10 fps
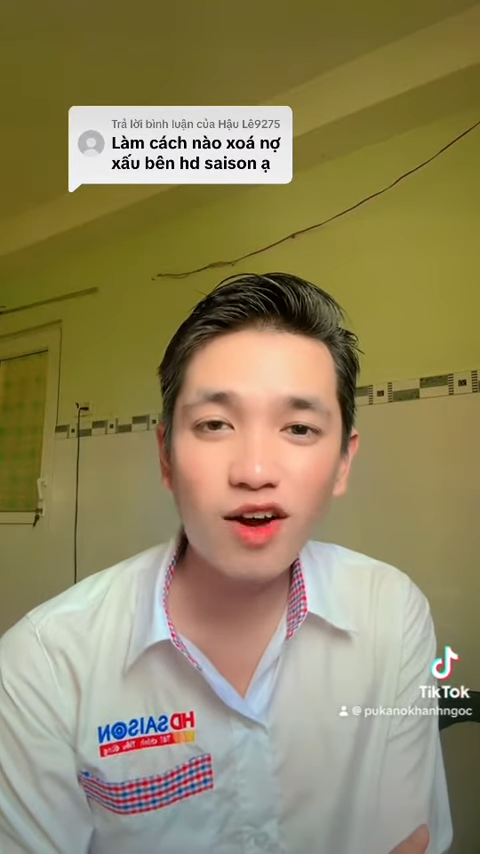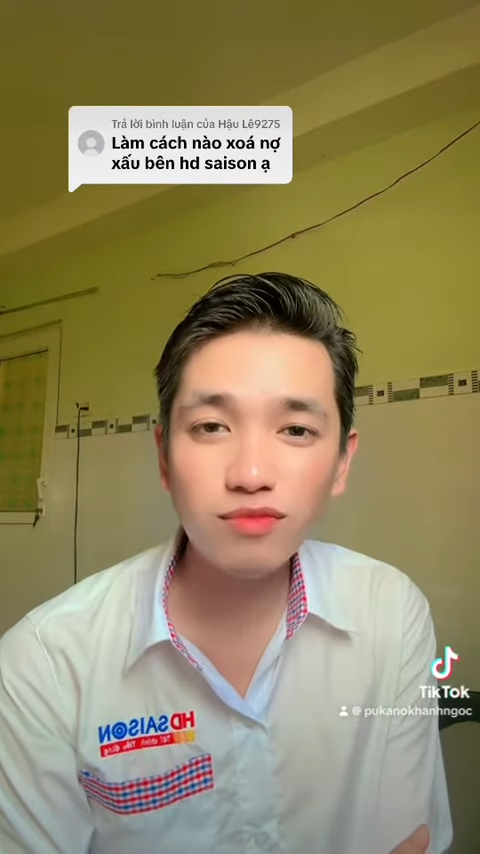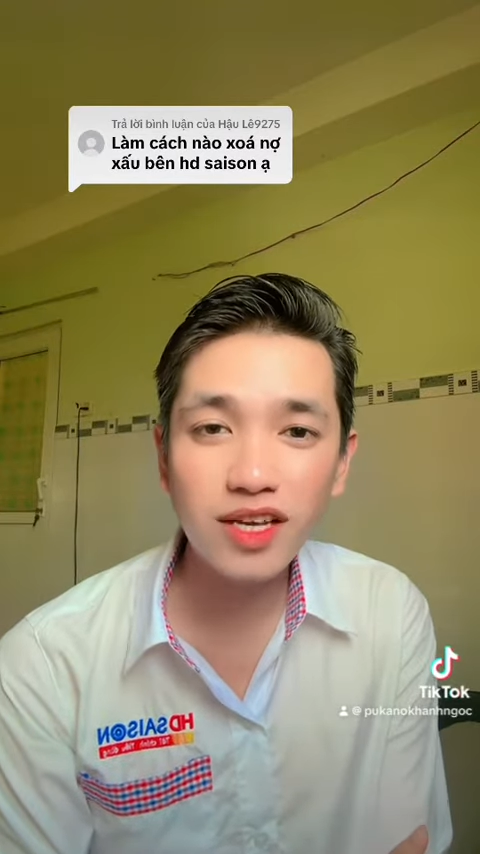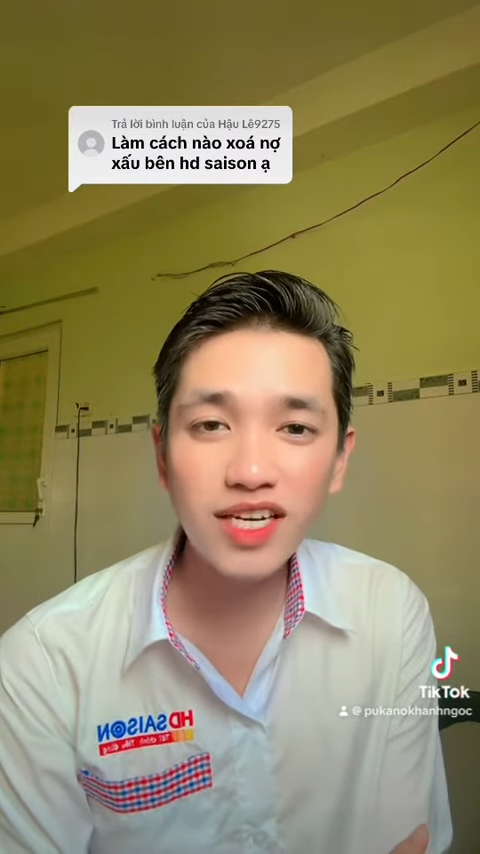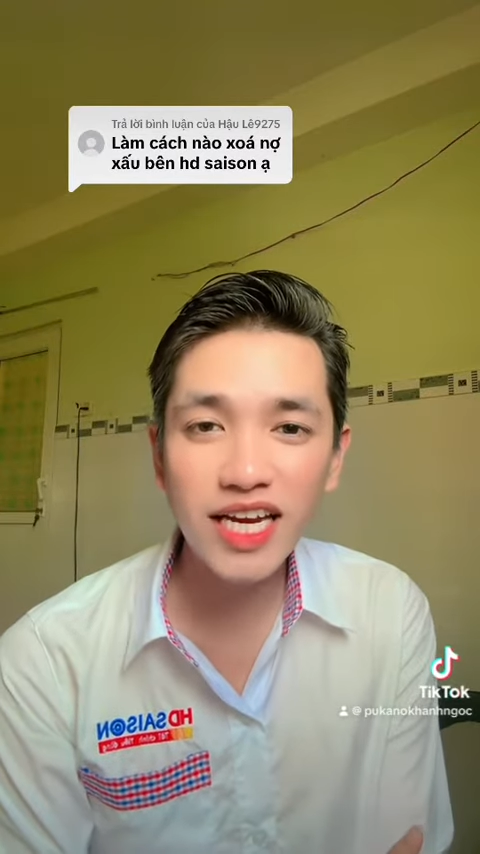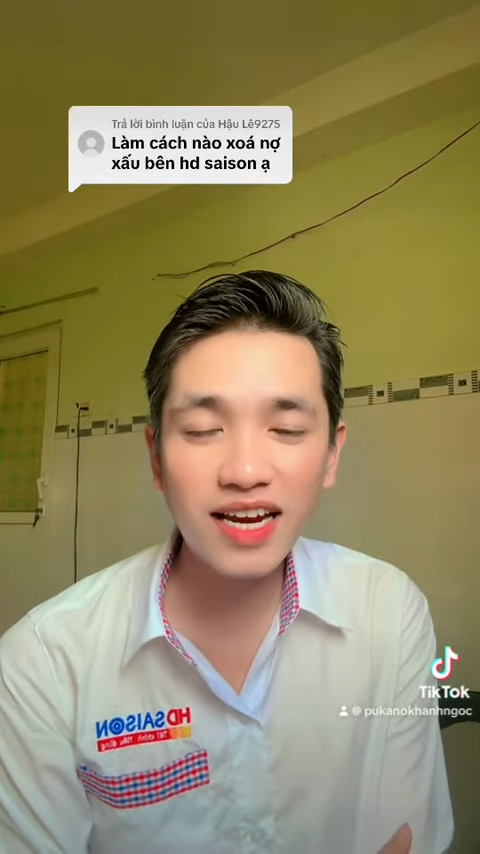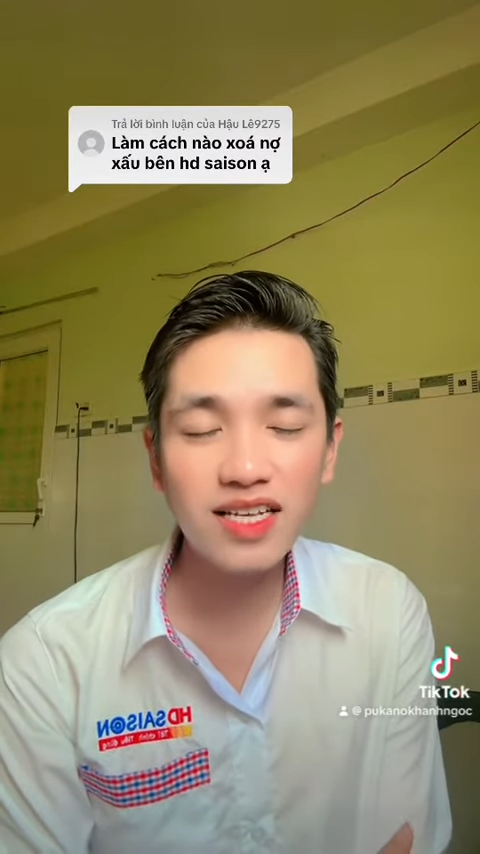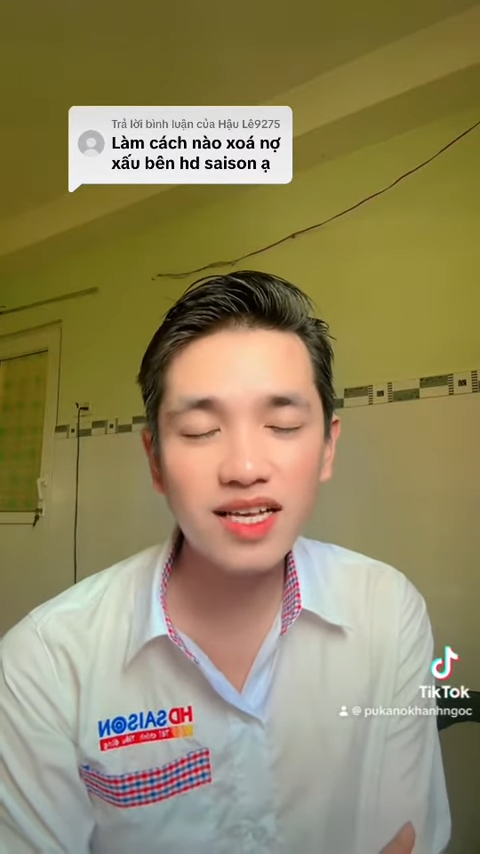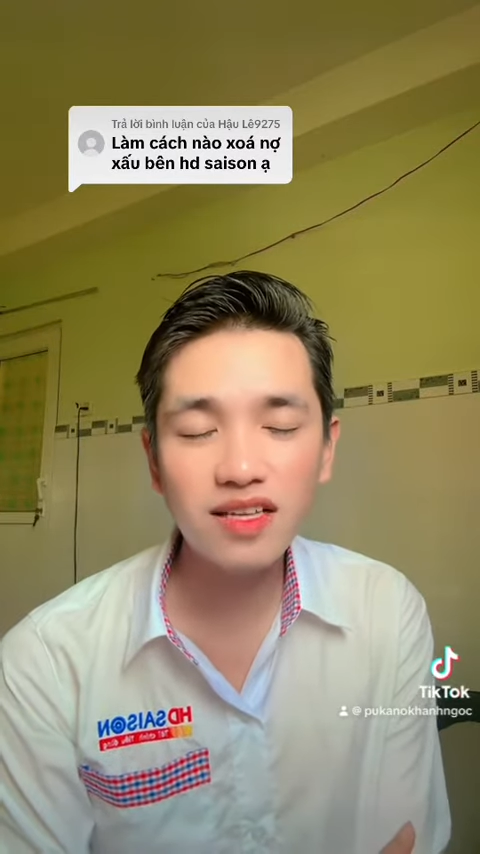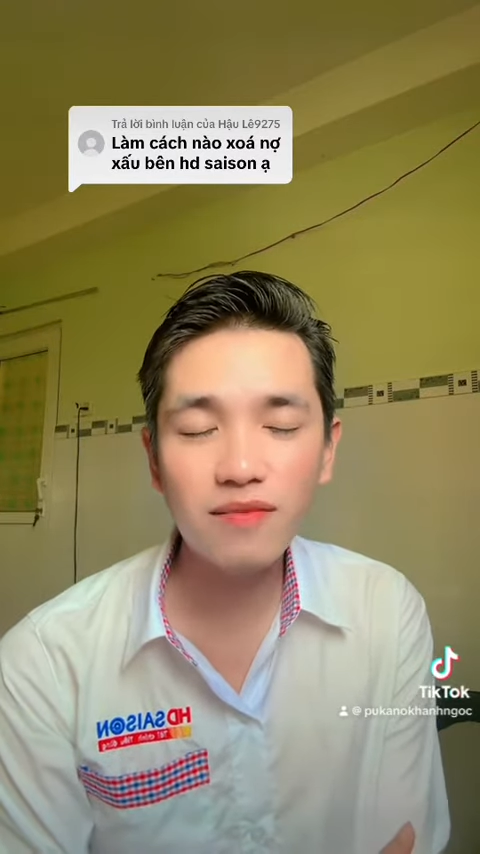không chỉ riêng HD
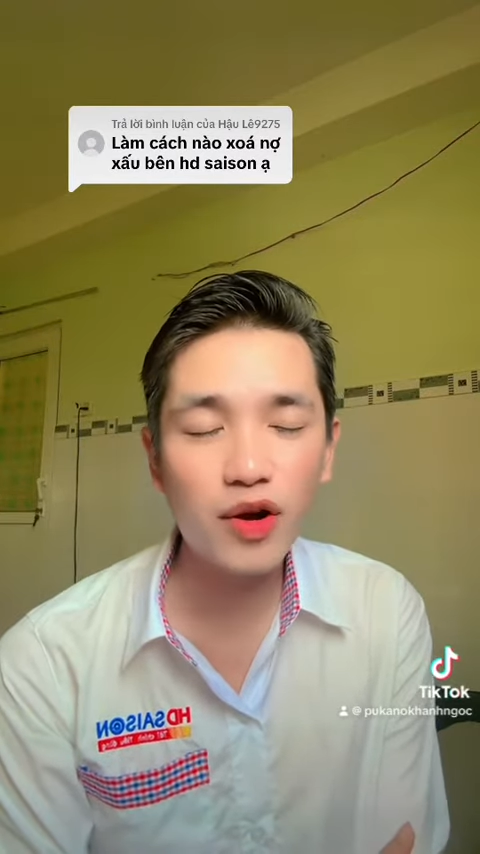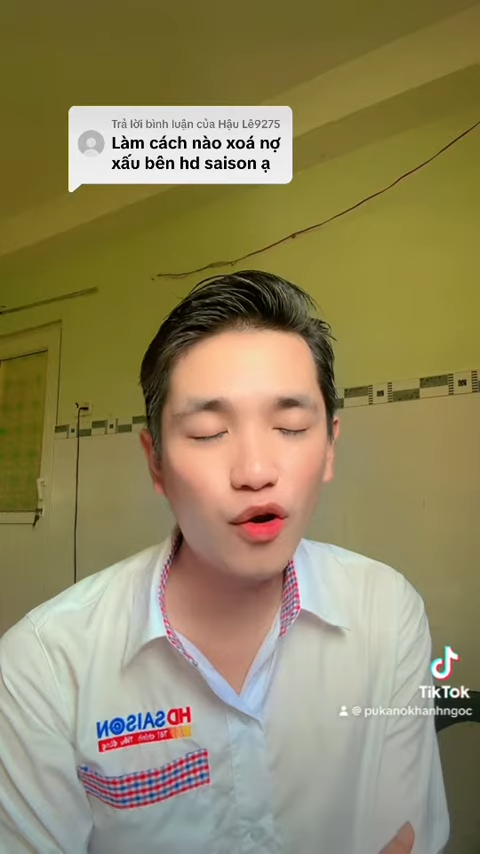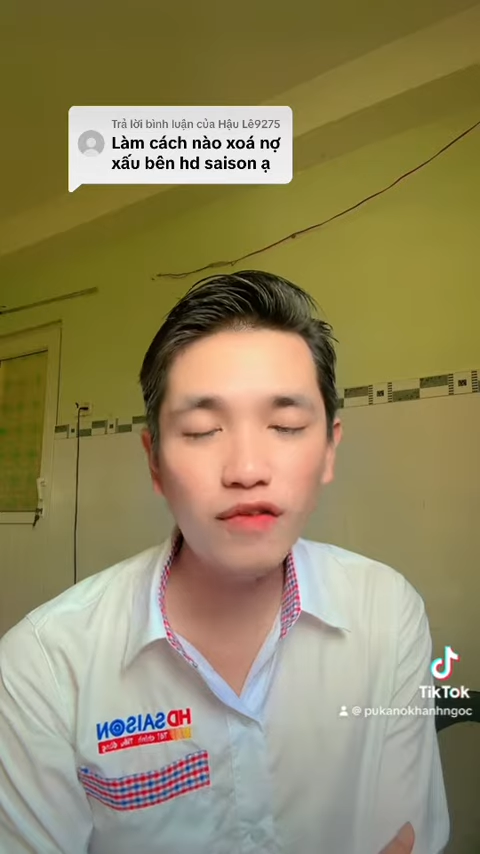Station mà đối